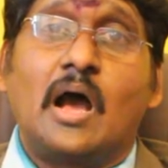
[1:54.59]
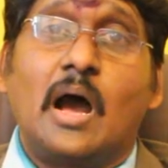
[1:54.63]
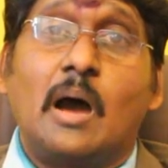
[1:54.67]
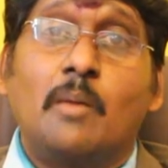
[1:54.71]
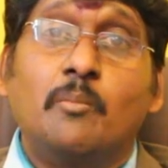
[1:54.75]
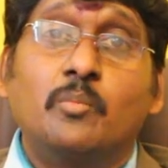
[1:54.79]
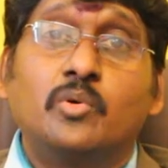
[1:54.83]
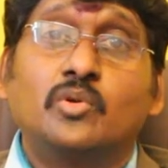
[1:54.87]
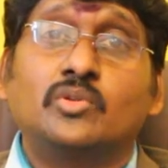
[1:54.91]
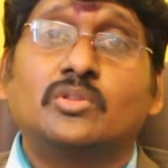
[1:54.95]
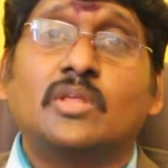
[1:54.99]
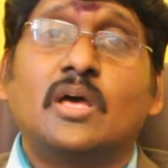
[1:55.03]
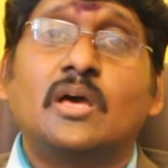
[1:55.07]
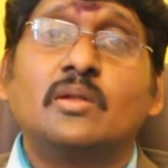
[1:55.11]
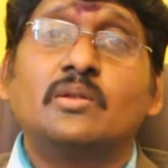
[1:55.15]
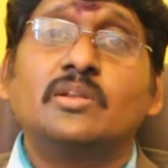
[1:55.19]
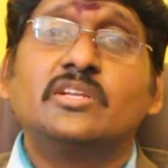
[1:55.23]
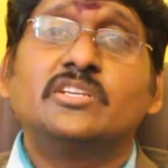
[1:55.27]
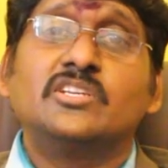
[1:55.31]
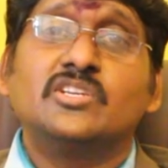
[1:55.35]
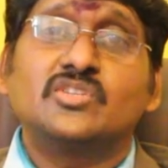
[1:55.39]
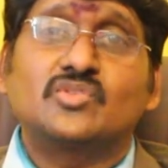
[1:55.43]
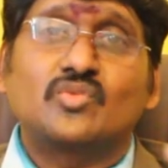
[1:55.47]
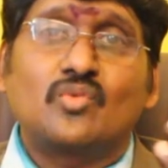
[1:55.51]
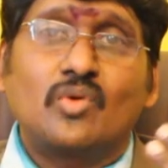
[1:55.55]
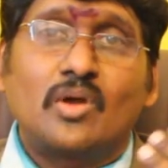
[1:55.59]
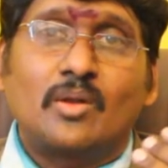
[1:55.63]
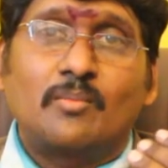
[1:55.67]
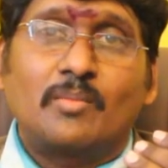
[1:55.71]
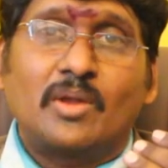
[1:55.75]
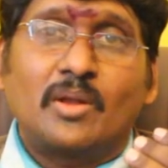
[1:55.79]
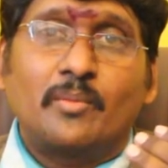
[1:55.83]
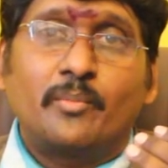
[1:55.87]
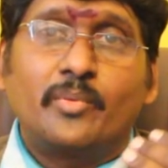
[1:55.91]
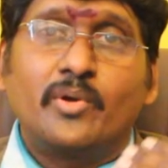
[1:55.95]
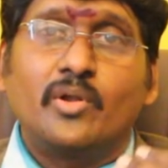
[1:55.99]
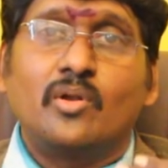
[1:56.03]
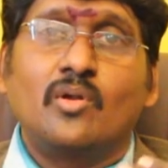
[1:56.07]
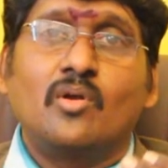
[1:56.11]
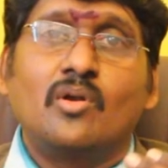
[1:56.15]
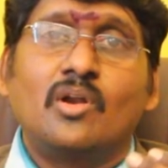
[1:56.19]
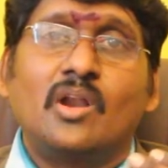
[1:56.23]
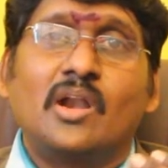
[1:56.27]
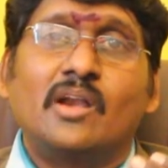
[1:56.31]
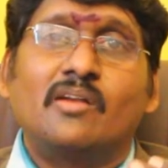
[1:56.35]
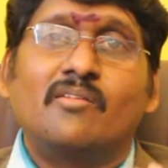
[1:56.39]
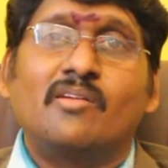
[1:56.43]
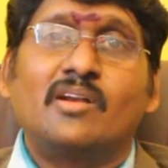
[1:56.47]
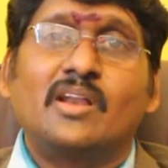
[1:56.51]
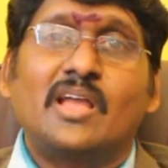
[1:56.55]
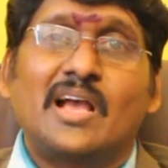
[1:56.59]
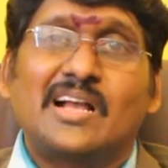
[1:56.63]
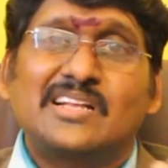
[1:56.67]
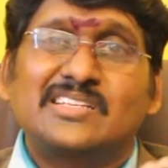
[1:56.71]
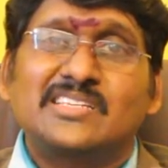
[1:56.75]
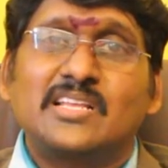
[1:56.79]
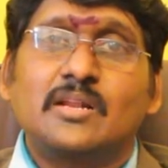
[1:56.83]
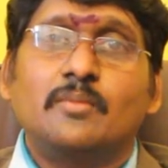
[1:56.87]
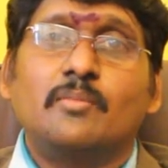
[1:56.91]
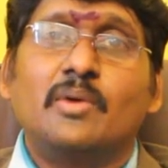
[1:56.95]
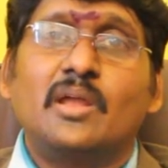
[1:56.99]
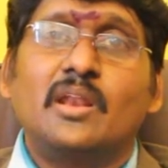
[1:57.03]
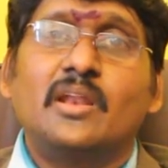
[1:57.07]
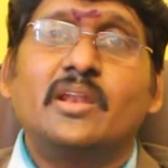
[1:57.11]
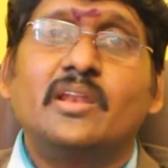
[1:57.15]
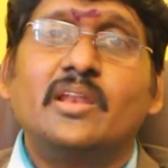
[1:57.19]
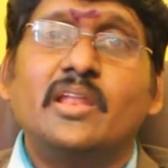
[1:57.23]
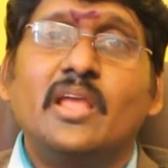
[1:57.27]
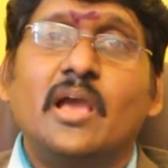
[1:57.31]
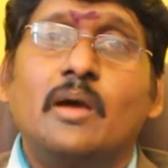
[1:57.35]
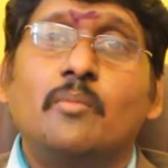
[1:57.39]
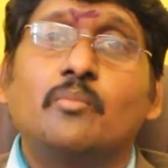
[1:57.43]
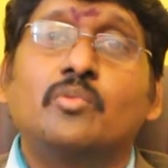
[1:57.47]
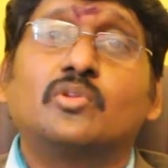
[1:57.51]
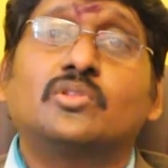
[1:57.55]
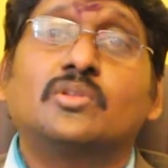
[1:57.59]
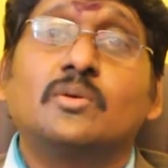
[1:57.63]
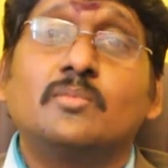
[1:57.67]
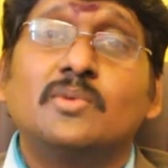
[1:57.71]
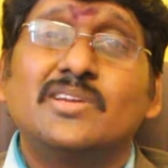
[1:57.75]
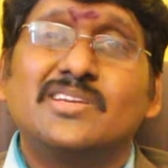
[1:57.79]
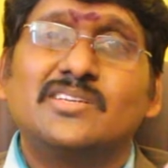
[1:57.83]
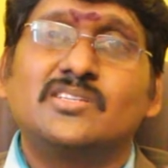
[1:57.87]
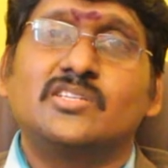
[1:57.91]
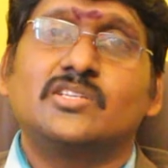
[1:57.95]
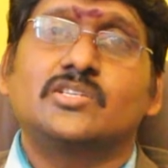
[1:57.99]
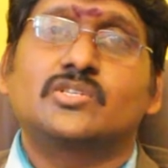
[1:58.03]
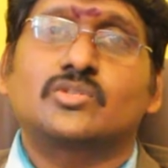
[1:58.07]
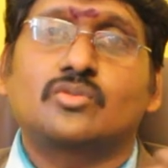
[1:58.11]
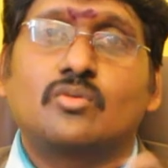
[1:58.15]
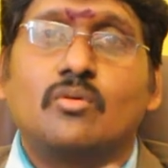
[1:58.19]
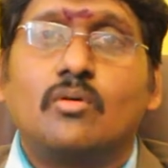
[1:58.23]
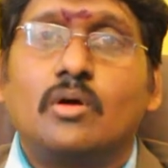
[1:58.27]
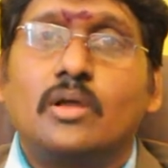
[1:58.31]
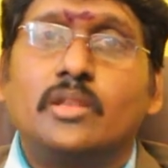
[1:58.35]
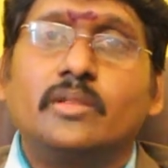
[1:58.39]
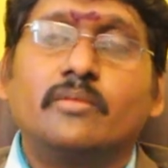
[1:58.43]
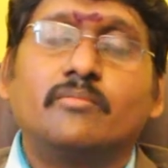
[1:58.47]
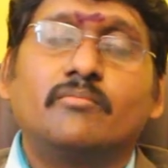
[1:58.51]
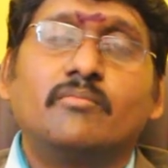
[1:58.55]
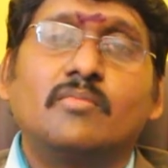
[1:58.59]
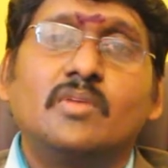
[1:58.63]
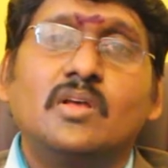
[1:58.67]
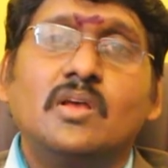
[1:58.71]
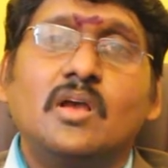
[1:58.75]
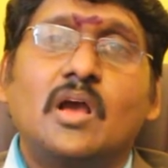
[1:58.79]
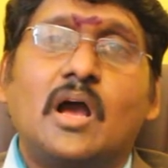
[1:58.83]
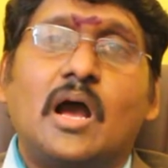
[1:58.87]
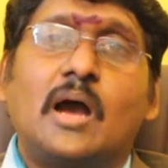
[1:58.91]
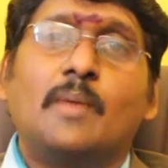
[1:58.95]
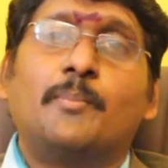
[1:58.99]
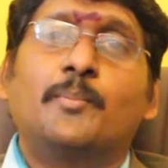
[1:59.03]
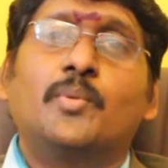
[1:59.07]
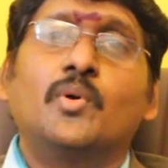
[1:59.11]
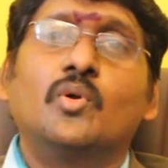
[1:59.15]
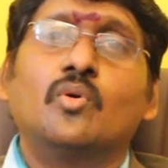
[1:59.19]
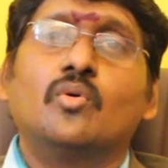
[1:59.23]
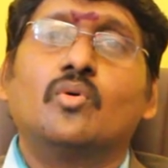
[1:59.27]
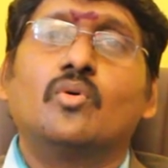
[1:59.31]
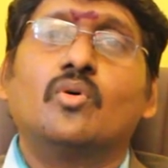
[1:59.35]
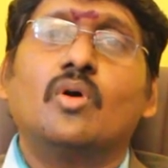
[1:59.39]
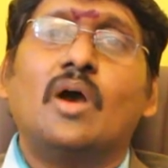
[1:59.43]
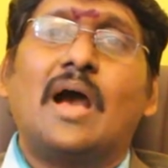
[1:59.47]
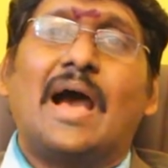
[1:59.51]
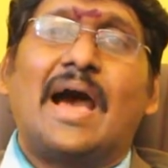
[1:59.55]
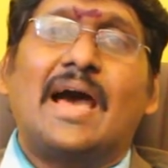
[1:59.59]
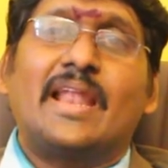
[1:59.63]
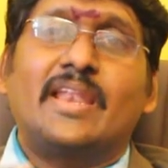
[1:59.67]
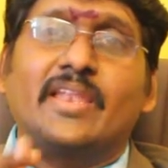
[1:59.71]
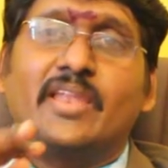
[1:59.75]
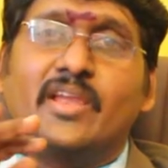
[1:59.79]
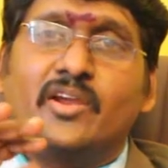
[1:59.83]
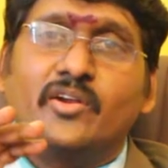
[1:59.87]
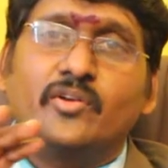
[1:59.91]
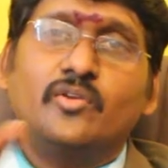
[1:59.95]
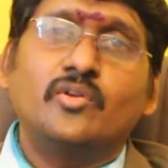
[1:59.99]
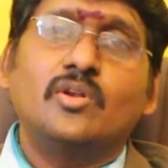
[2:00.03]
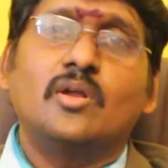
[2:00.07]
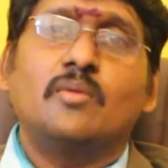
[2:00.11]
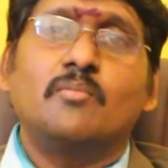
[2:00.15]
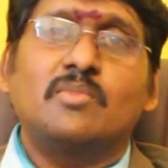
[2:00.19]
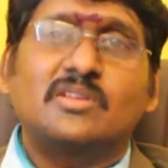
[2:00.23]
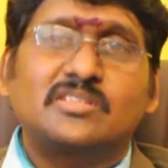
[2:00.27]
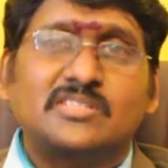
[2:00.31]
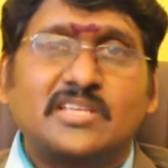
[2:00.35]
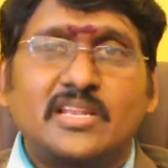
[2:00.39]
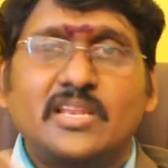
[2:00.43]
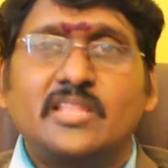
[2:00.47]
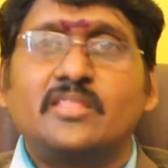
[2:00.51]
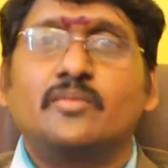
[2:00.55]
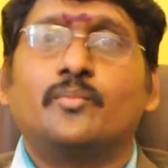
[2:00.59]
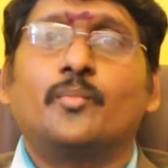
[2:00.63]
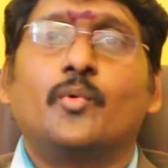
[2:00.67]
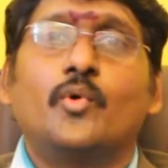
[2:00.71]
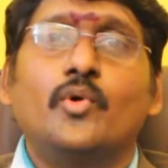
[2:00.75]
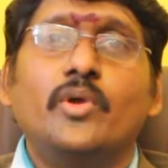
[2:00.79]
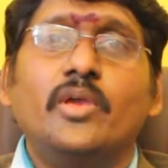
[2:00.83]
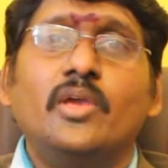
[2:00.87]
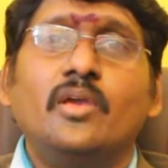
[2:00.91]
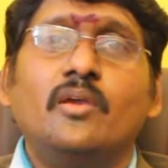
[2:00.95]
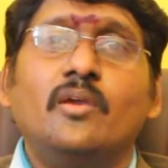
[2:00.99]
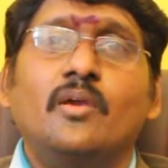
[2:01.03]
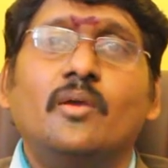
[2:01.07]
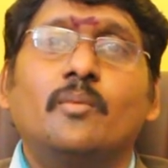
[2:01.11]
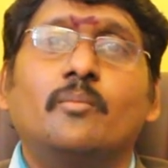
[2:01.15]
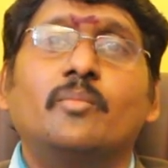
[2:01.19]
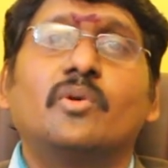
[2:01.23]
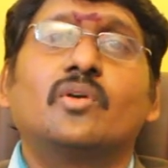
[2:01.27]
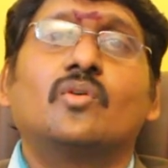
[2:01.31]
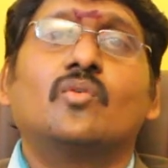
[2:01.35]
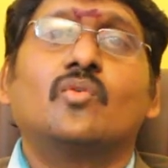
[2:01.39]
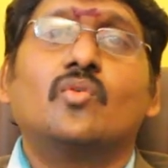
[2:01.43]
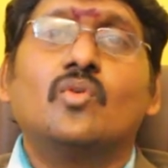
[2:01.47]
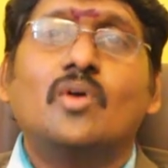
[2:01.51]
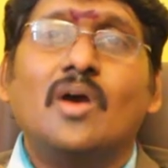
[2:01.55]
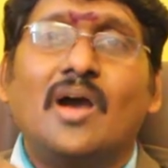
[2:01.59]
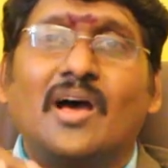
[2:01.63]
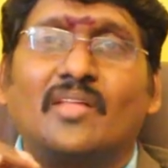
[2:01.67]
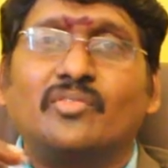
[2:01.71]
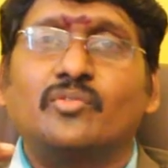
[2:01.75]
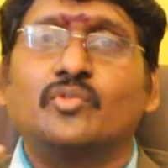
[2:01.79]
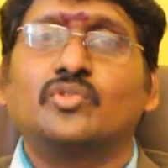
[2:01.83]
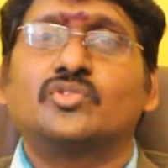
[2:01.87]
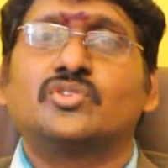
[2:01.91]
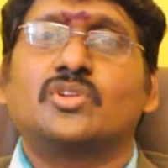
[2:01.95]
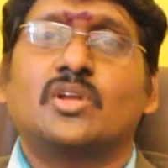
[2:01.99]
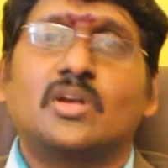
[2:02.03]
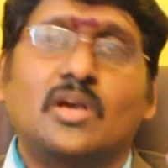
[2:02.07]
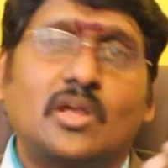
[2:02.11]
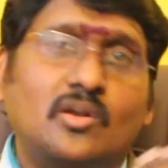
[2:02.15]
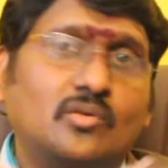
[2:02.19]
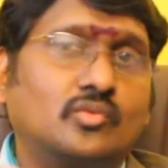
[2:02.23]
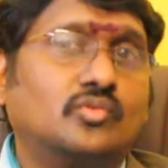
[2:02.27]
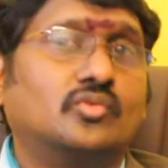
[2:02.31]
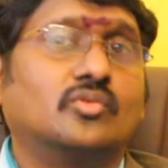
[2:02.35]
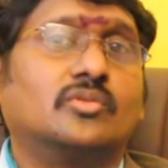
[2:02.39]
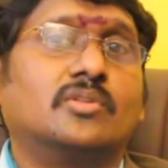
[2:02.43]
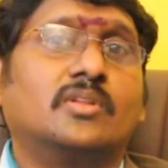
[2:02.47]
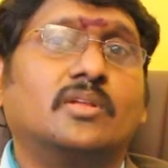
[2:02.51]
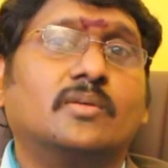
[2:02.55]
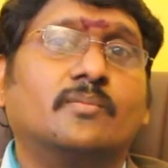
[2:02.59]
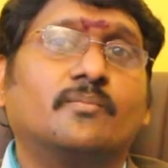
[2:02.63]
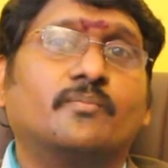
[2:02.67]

అమృతాన్ని చేసుకోవాలి మన పేరులో ఉన్నటువంటి అక్షరబాలాన్ని అమృతమయం చేసుకోవాలి అప్పుడు ఆ నెగిటివ్ నెంబర్స్ అనేది పోయి మీకు అదృష్టం కలుగుతుంది